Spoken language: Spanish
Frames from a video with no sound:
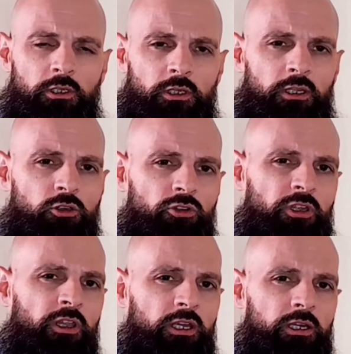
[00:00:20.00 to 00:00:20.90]

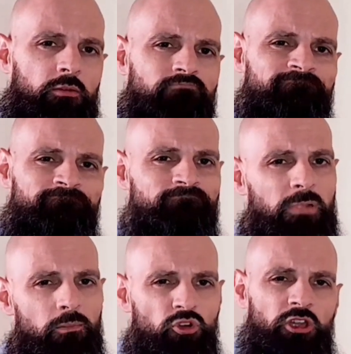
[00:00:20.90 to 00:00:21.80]
Entonces dije, mm,
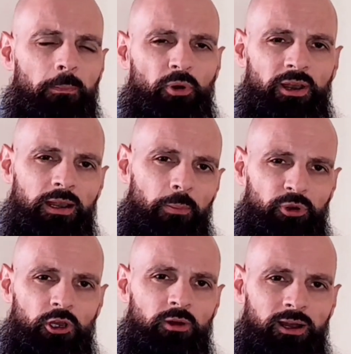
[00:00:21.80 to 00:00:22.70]
vamos a poner la
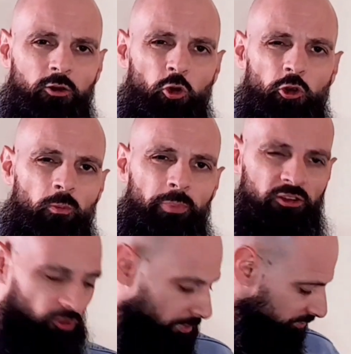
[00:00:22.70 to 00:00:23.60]
prueba con un
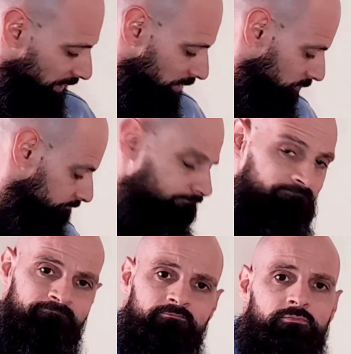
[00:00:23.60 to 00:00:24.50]
peso pesado.
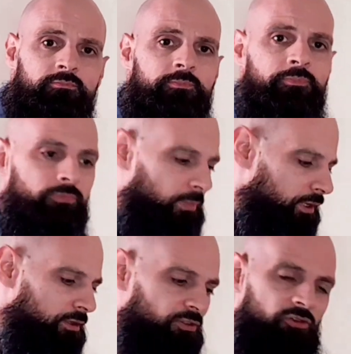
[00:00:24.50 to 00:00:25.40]

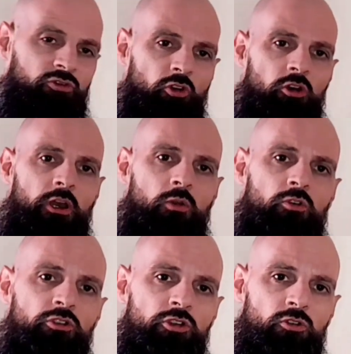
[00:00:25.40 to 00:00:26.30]
Stronger
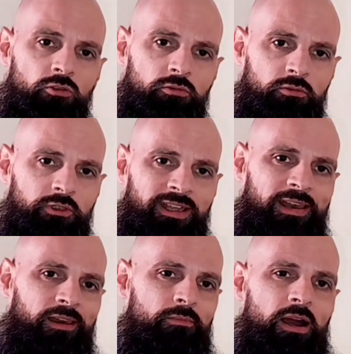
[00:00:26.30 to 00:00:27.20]
With You de
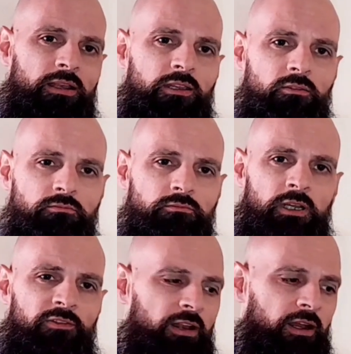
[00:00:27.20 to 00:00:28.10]
Armani,
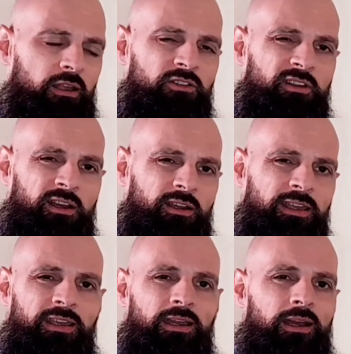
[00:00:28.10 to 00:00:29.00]
una fragancia
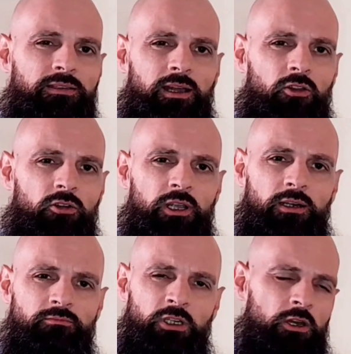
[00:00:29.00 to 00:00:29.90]

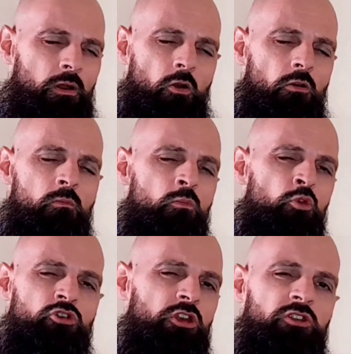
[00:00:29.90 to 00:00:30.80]
encantadora con
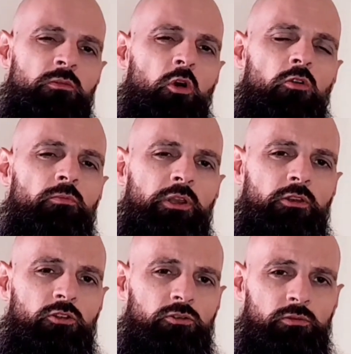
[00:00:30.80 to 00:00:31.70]
muchísimos
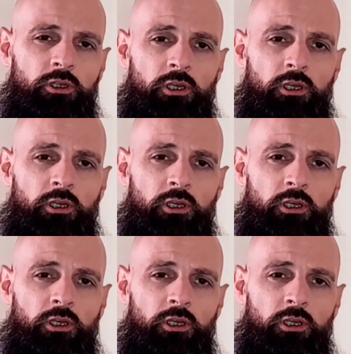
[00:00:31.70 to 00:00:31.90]
cumplidos.